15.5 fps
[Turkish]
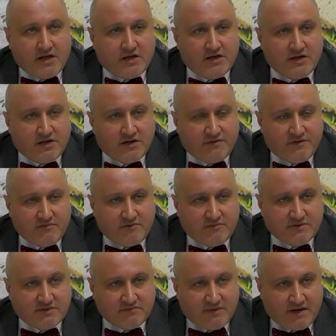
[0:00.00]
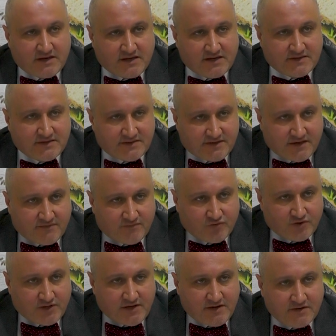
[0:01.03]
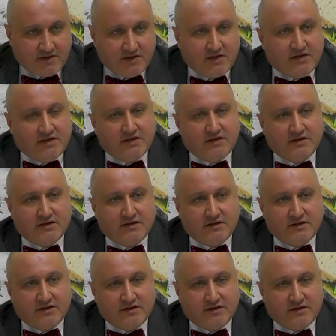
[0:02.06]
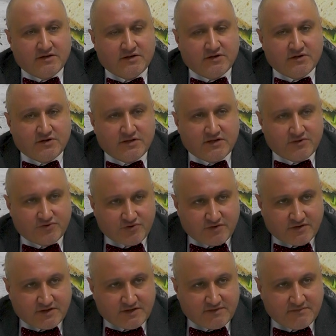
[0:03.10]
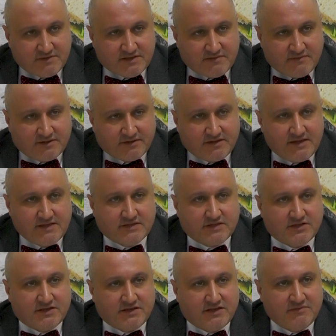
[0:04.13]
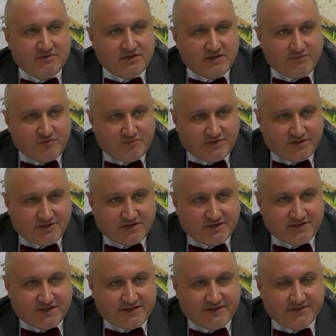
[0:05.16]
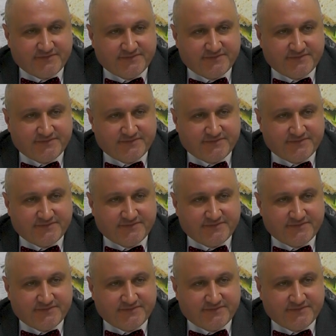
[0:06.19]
E, firmamızın merkezi İstanbul'da. Hı hı. E, çok yakın bir zamanda da Eskişehir'de de bir depomuz açılacak.